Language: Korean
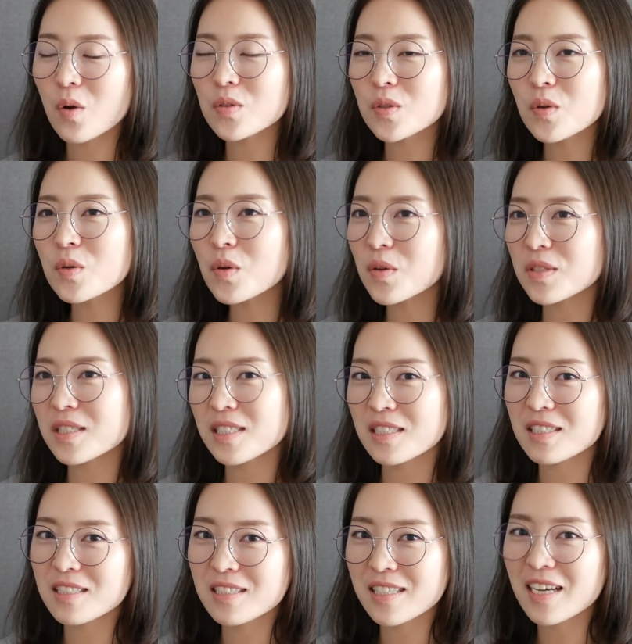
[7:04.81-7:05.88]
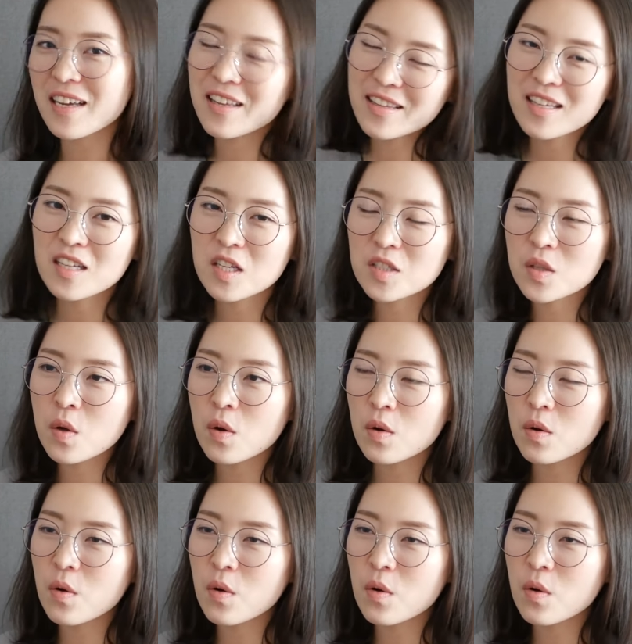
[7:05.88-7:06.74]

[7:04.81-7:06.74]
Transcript: 어떤 것이냐에 따라서